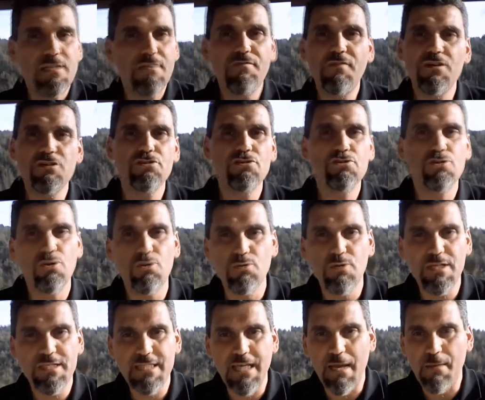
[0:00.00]
ti faccio
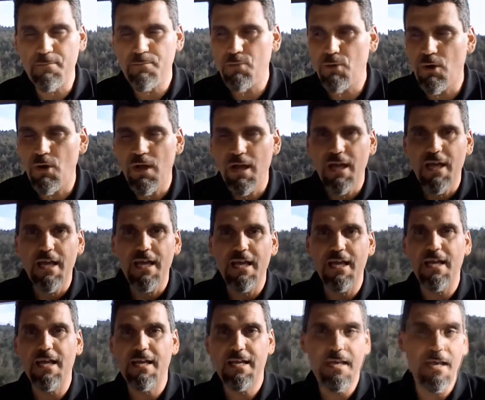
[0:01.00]
solo un esempio
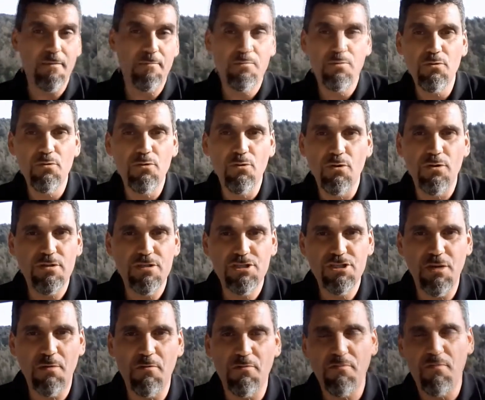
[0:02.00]
eh, che è più
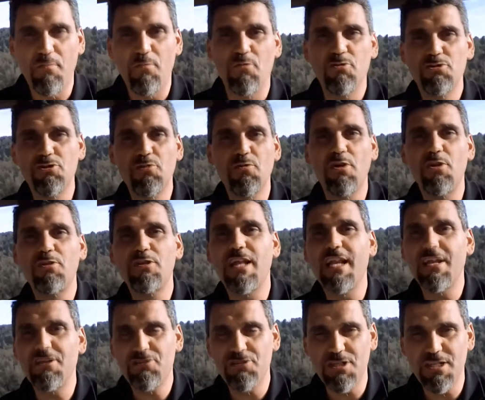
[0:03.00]
diciamo, famoso è quello
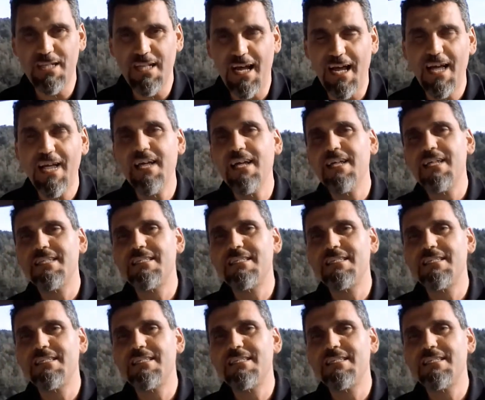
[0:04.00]
dell'acidità.